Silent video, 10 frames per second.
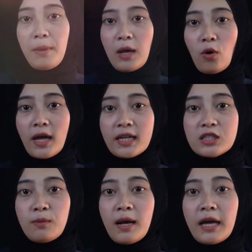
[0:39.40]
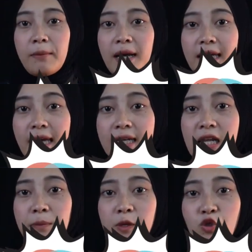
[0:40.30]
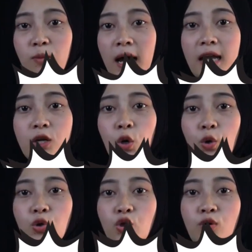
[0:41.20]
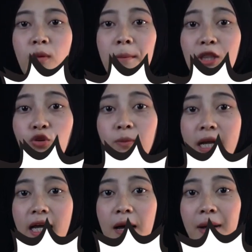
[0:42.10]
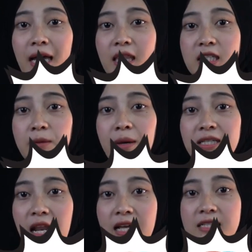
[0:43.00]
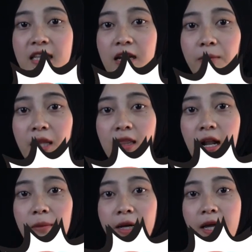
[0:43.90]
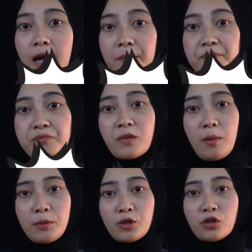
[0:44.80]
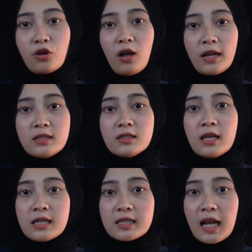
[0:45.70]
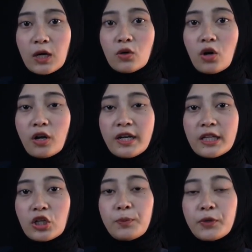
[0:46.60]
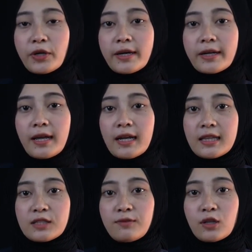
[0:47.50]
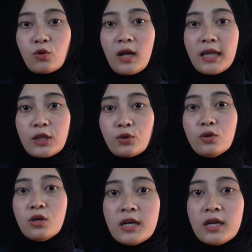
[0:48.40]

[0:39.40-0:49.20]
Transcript: melakukannya sebagai bagian dari percobaan untuk membantu mereka mengatasi masalah kesehatan mental mereka. Menurut Collins, selaku koordinator proyek realitas virtual itu,